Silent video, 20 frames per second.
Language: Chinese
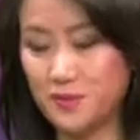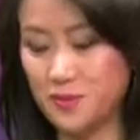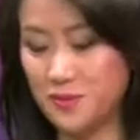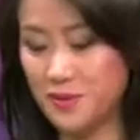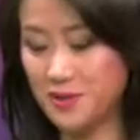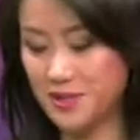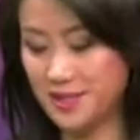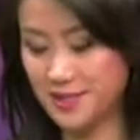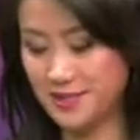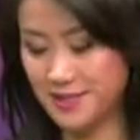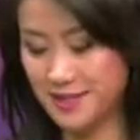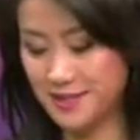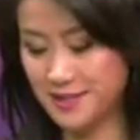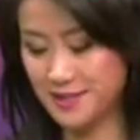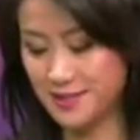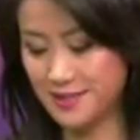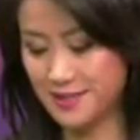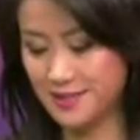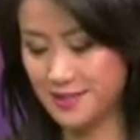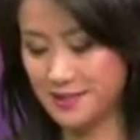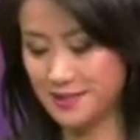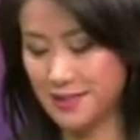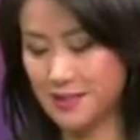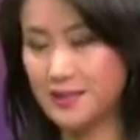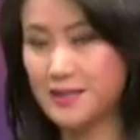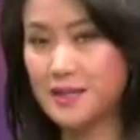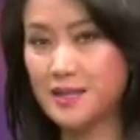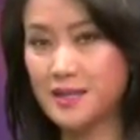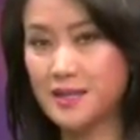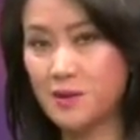于坚持自己。
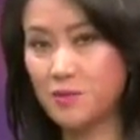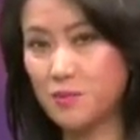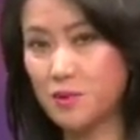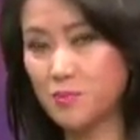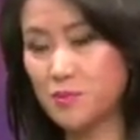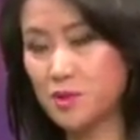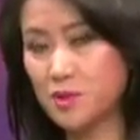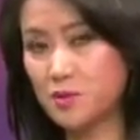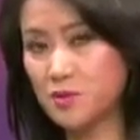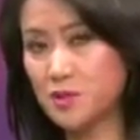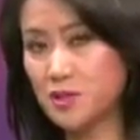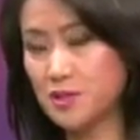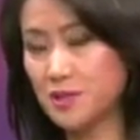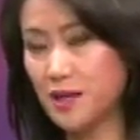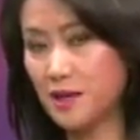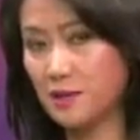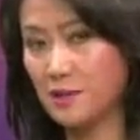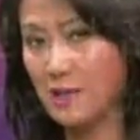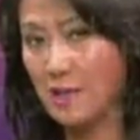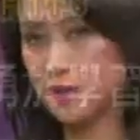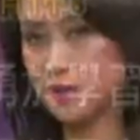那我们尤其到来